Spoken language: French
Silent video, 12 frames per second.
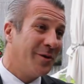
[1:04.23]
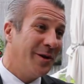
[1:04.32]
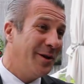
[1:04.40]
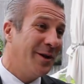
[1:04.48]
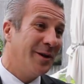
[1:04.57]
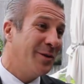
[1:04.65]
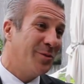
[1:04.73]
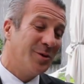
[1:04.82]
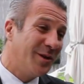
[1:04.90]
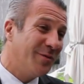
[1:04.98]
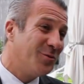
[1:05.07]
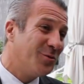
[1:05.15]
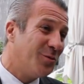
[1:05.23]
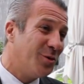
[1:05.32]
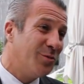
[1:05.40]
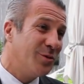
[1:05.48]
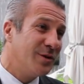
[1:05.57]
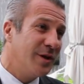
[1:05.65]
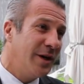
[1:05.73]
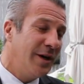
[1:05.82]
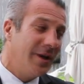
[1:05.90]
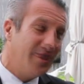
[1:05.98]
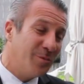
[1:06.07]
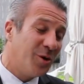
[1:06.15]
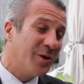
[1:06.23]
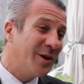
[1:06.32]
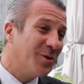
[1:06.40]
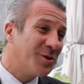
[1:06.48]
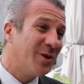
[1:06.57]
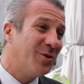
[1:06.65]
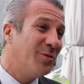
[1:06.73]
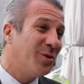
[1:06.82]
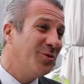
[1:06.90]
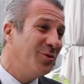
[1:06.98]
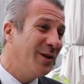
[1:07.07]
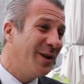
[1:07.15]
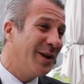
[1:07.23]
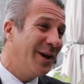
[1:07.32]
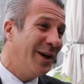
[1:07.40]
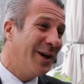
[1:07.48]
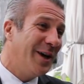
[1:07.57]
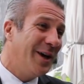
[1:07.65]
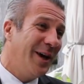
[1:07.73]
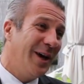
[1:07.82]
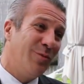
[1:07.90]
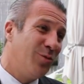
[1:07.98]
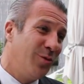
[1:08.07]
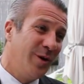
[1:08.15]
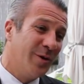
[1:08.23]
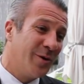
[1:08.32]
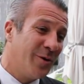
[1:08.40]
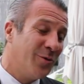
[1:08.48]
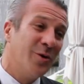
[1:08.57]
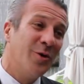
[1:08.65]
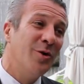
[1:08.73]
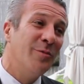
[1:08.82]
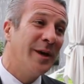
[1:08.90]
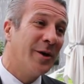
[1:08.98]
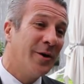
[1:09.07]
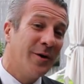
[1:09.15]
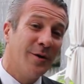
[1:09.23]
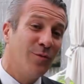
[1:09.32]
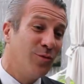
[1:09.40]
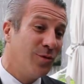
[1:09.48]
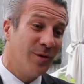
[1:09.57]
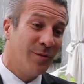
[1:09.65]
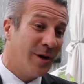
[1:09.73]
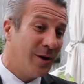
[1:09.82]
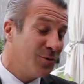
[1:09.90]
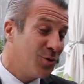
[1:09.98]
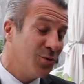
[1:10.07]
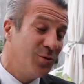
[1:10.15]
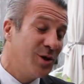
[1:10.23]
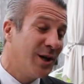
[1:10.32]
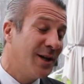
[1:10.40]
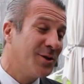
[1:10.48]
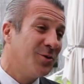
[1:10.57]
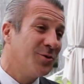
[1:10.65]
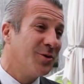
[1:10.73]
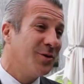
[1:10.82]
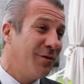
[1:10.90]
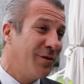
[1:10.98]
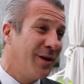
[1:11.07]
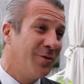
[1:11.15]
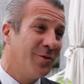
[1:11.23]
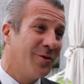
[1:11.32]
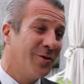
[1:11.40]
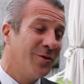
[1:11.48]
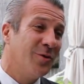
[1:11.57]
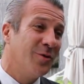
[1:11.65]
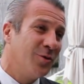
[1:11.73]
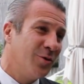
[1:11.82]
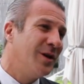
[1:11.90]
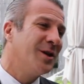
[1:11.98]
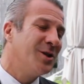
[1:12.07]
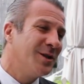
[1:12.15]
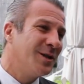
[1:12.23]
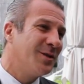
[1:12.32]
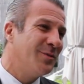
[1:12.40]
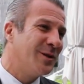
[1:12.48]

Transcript: il y a des postes qui vous sont proposés, vous mordez dans chaque opportunité, et puis on donne le meilleur. Et puis bah, aujourd'hui, j'ai la chance en effet de, diriger cette